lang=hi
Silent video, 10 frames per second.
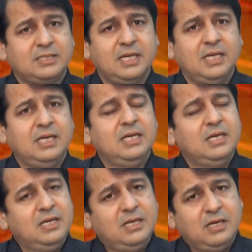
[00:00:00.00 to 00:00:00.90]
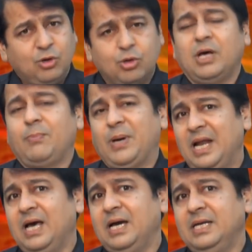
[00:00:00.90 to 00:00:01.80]
से कोरोना
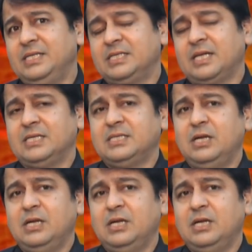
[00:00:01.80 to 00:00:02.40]
फैला है जिस तरह